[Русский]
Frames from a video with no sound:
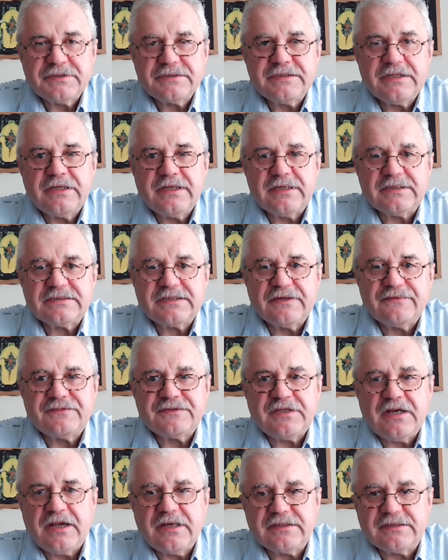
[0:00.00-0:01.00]
Зеленский
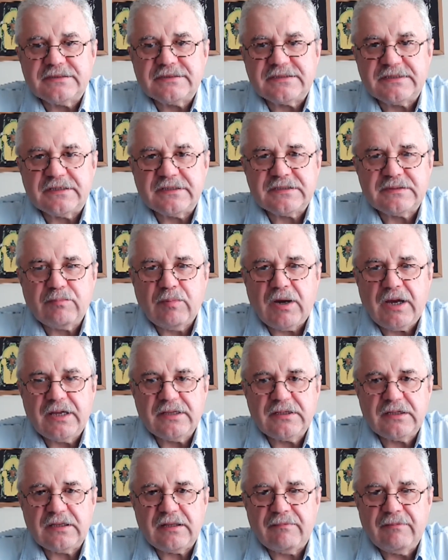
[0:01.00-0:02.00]
встретится с
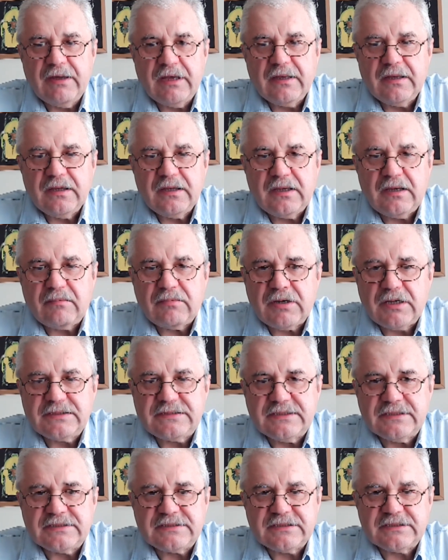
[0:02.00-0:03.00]
Байденом и
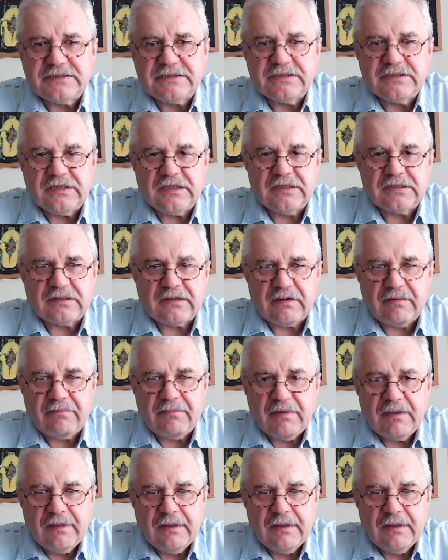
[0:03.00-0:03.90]
обратится к сенаторам.